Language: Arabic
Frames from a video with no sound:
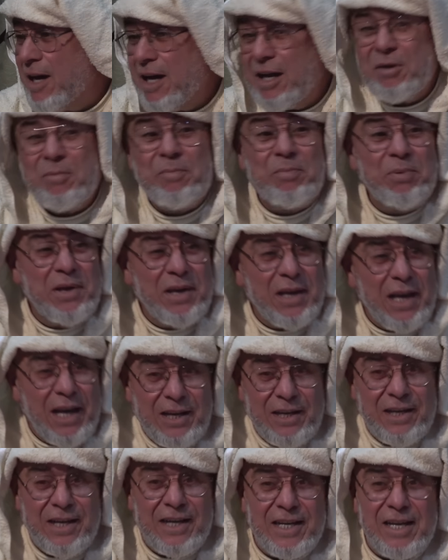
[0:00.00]
البيئة
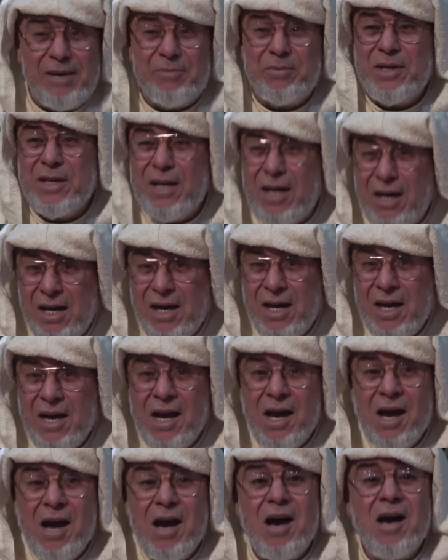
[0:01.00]
الإعلامية
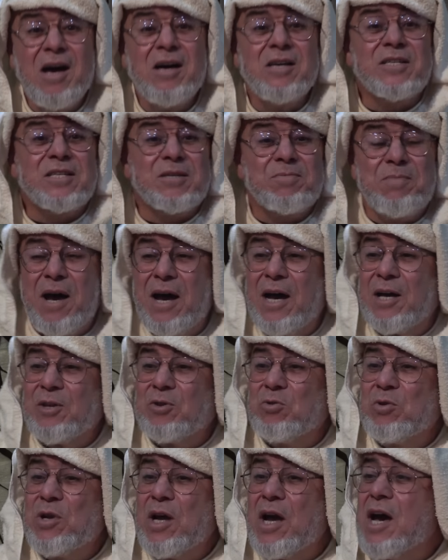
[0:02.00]
أصبح
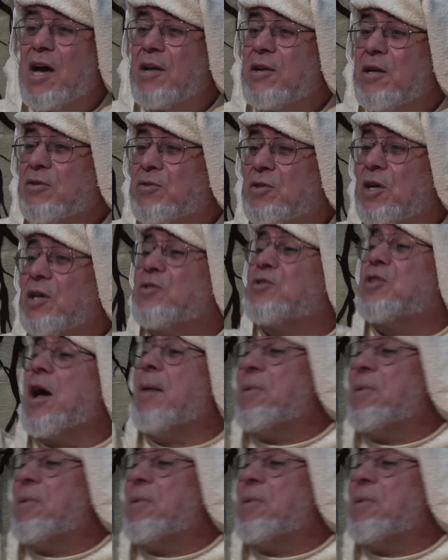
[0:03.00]
عنده الآن تعدى